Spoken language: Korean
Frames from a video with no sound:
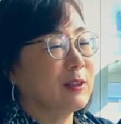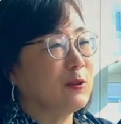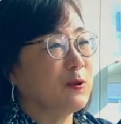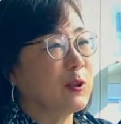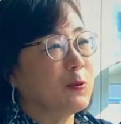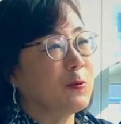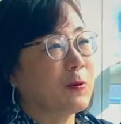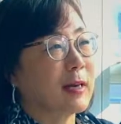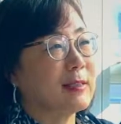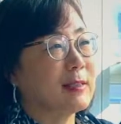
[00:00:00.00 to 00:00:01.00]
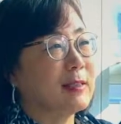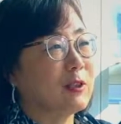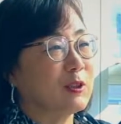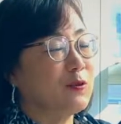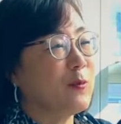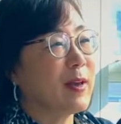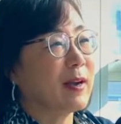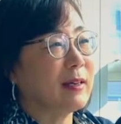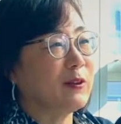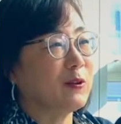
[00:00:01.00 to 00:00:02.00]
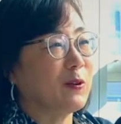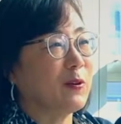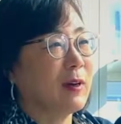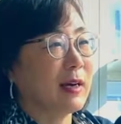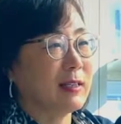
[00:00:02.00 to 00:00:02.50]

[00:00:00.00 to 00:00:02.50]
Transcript: 그 우리 또 같이 있는 그 후배가 있어서